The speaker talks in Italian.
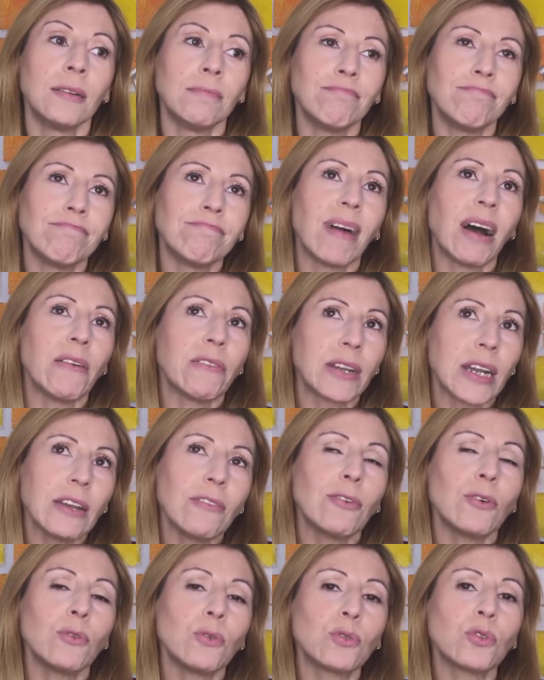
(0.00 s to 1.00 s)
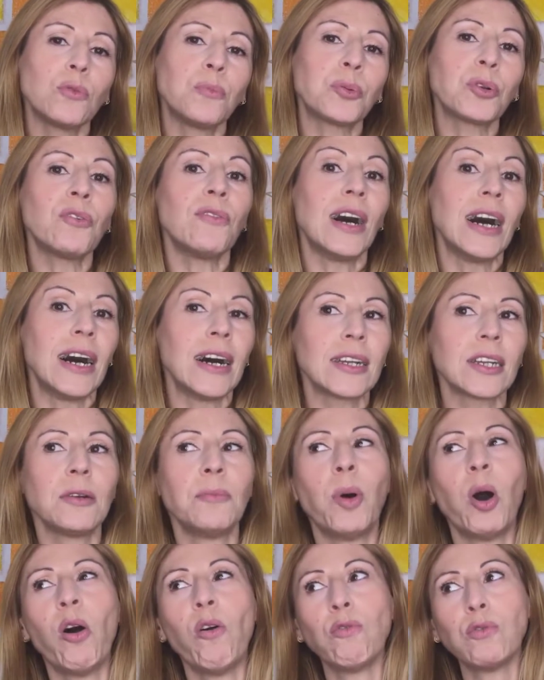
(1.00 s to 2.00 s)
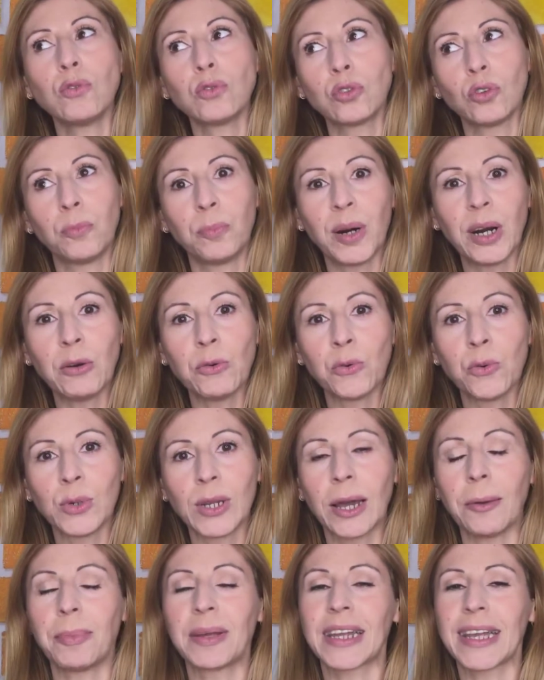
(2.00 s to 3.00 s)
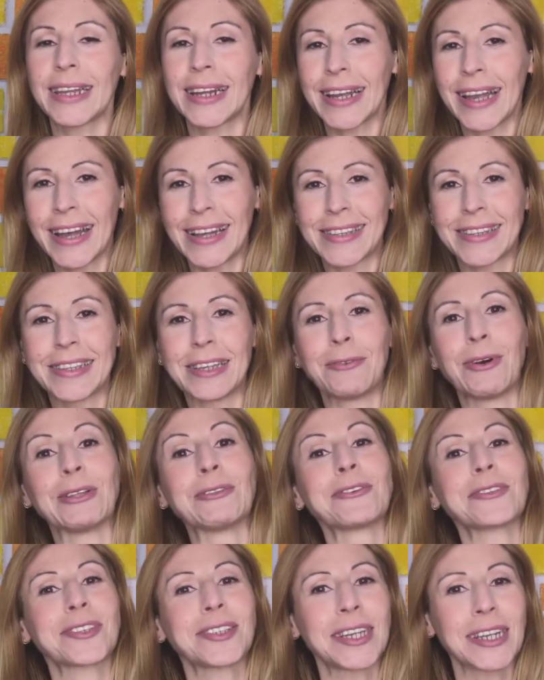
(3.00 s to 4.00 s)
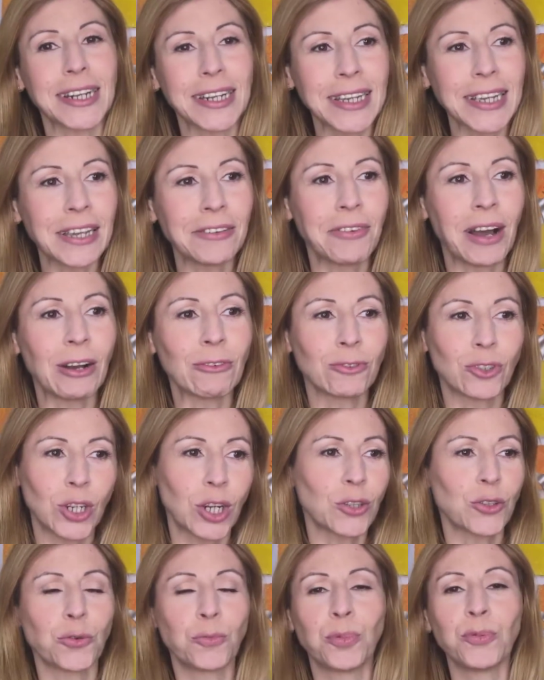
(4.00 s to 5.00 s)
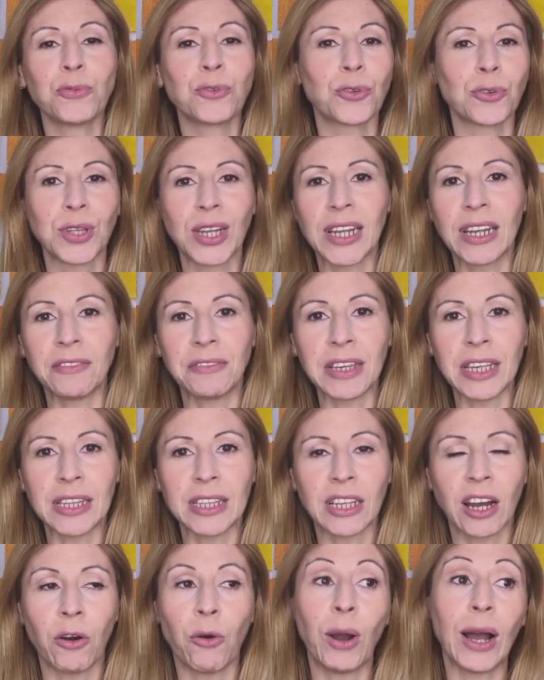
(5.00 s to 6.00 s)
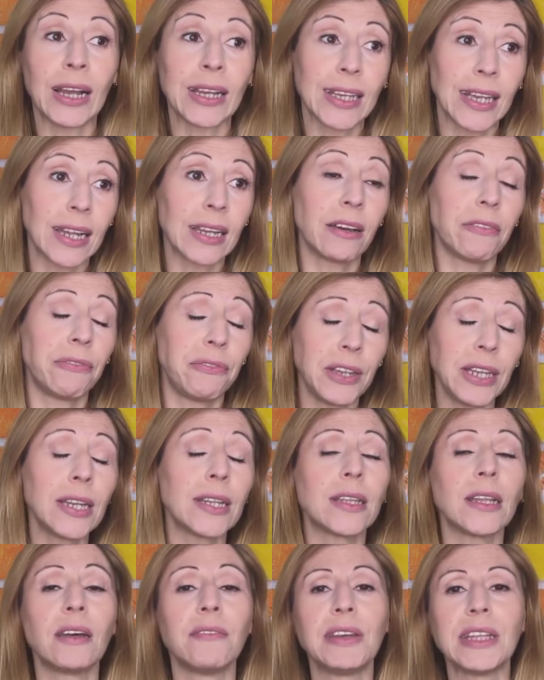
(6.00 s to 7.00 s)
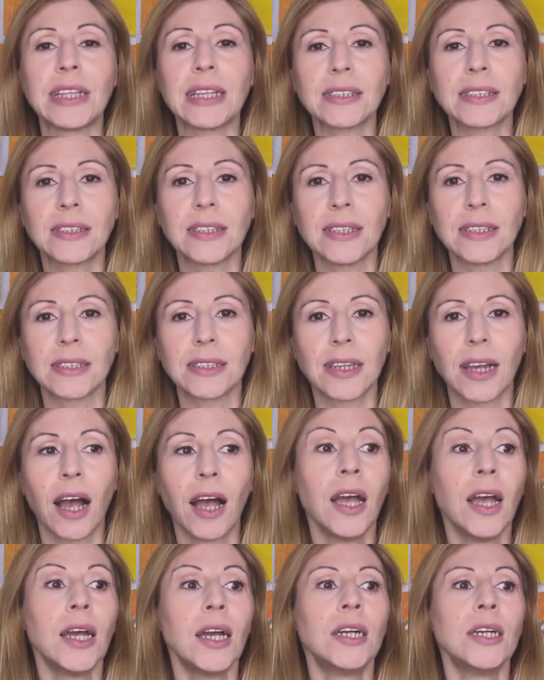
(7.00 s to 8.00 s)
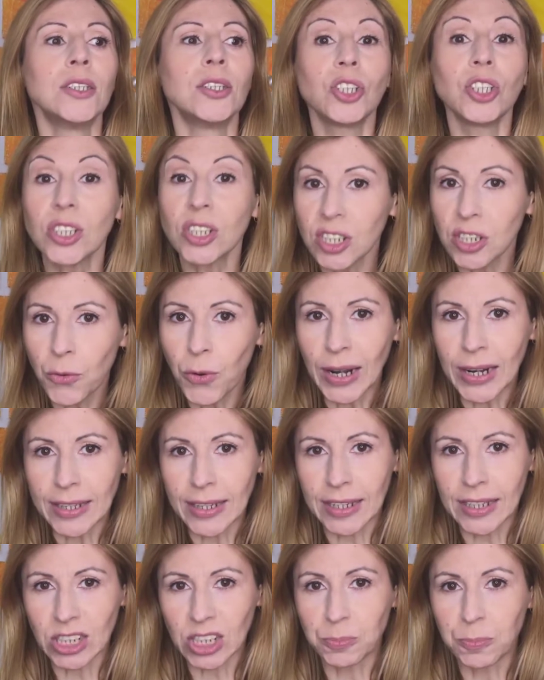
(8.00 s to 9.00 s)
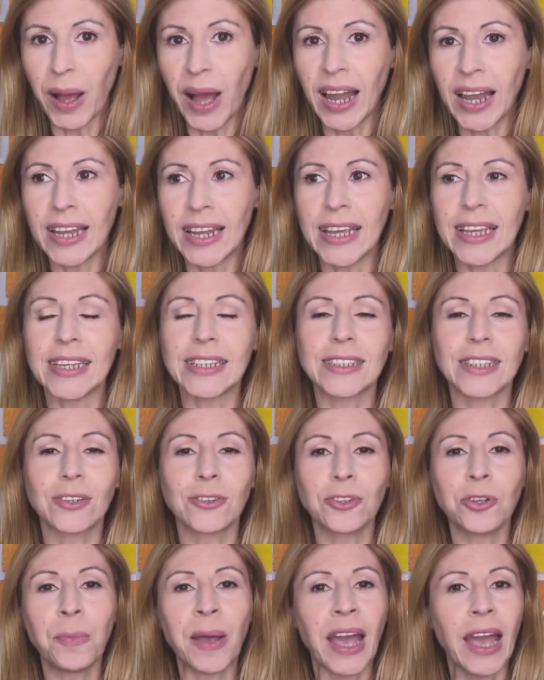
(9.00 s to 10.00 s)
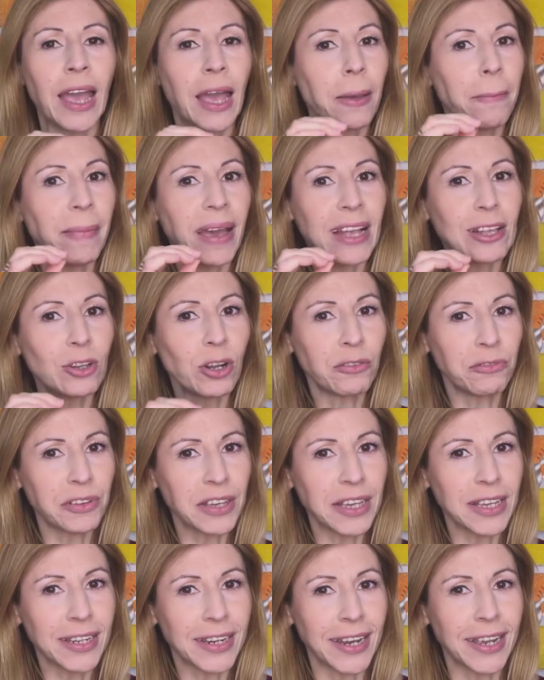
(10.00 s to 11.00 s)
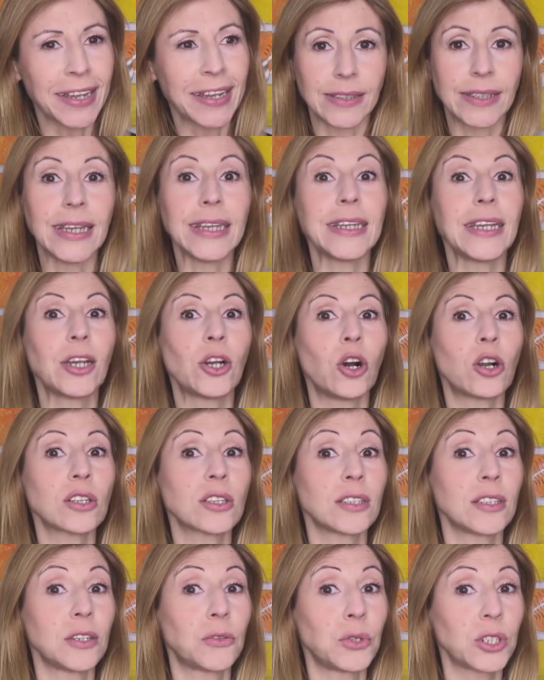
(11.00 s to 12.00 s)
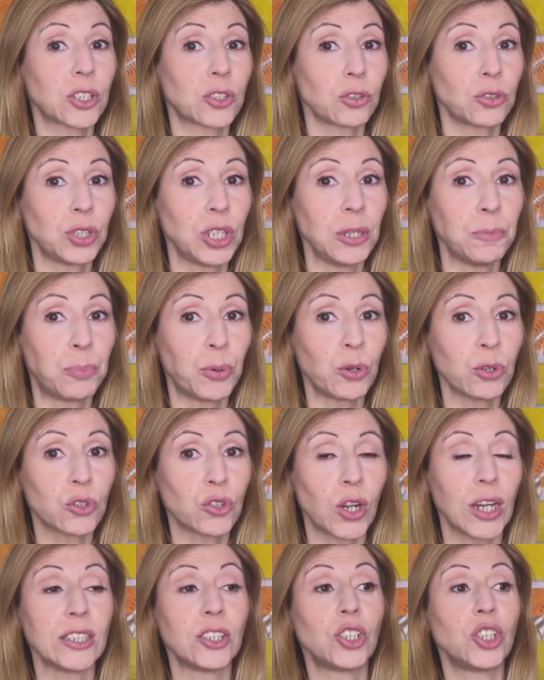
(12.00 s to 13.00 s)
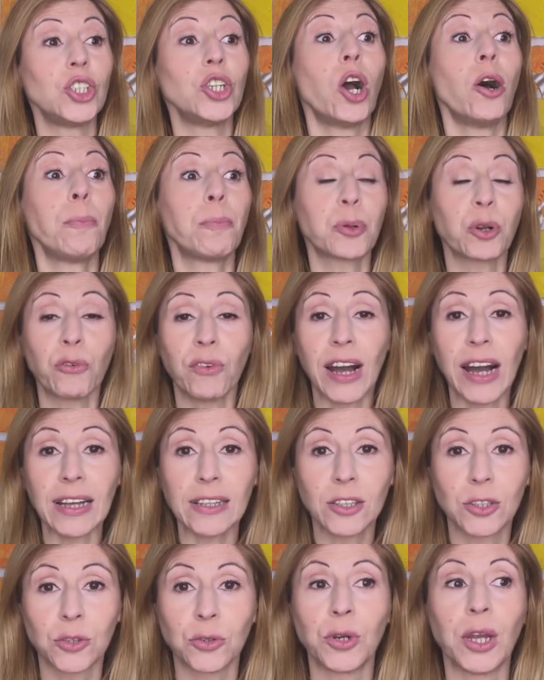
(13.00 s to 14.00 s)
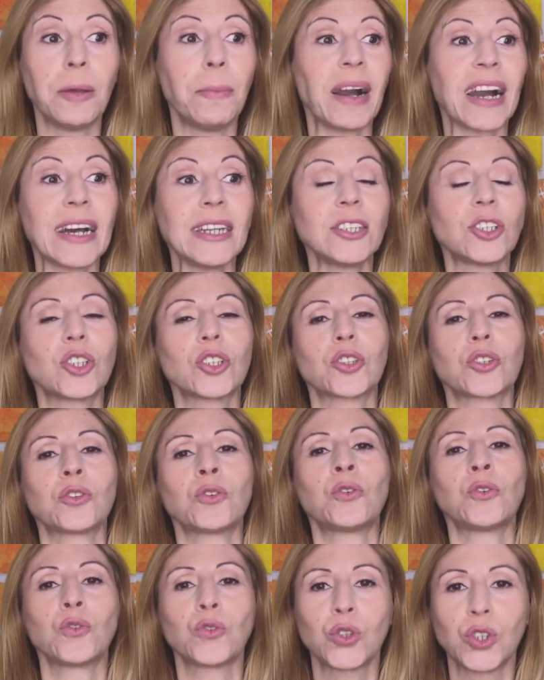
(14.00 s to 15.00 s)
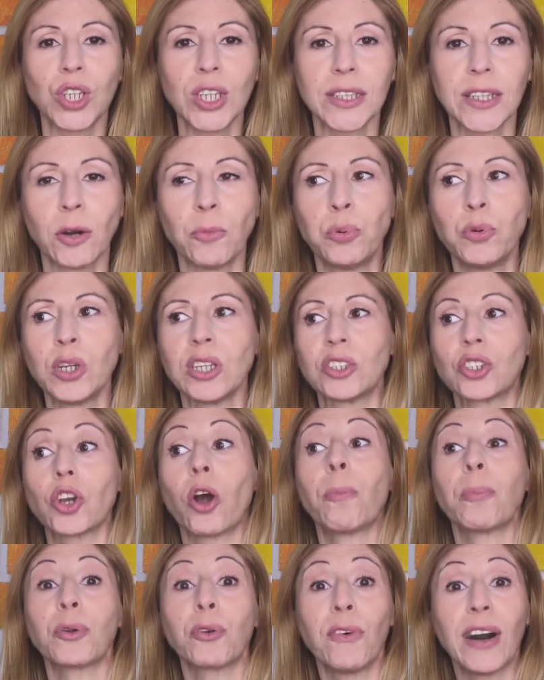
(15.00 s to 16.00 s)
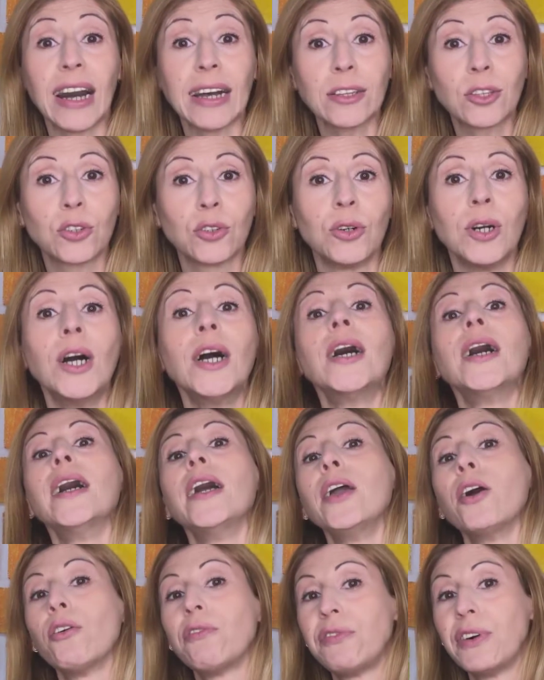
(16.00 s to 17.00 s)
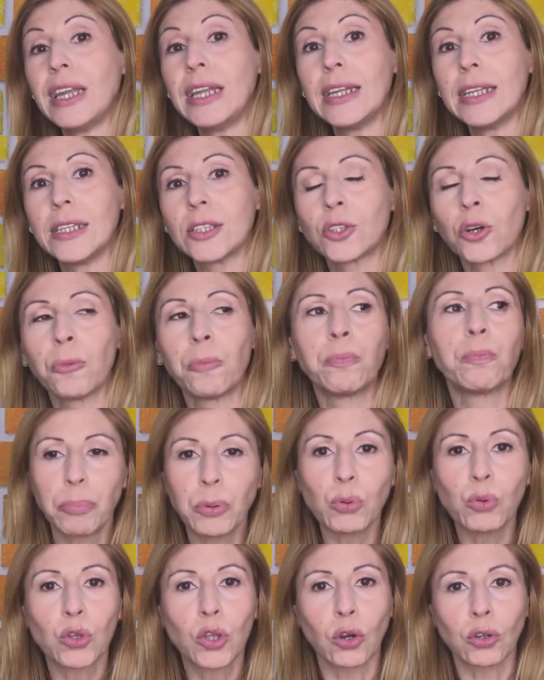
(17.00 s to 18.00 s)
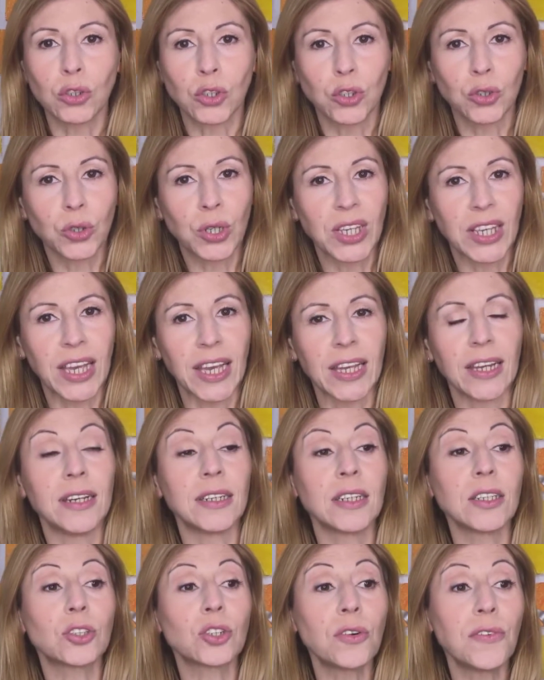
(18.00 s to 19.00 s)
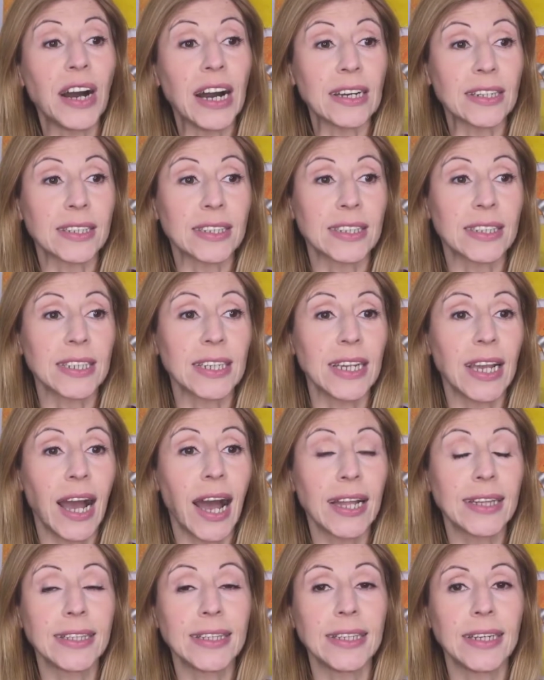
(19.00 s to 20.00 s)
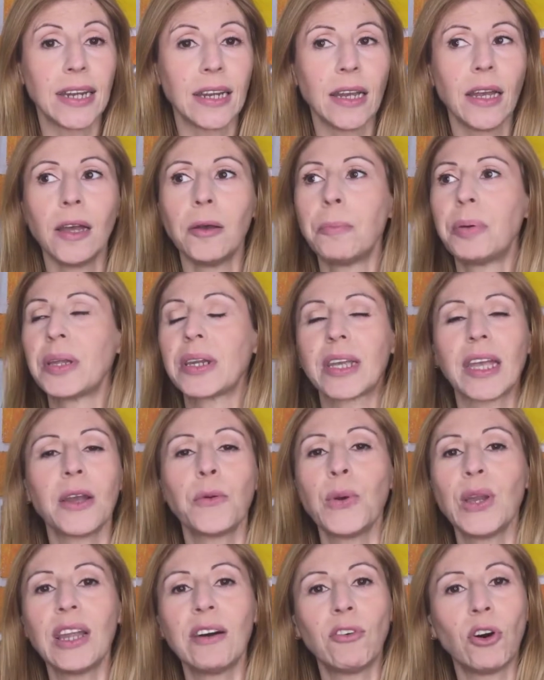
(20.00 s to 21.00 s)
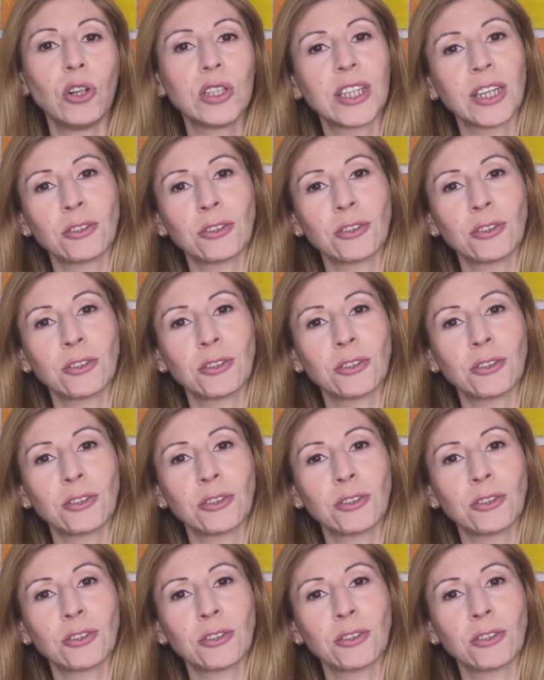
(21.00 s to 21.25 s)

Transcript: Mm, avrei voluto provare ma ho avuto paura perché ragazzi quando si arriva a un certo punto della vita o anche alla fine della vita stessa ci si guarda alle spalle e secondo me è meglio avere dei ricordi di questo tipo, cioè ci ho provato e magari ci sono riuscita oppure ci ho provato e ho fallito, piuttosto che ritrovarsi a dire perché quella volta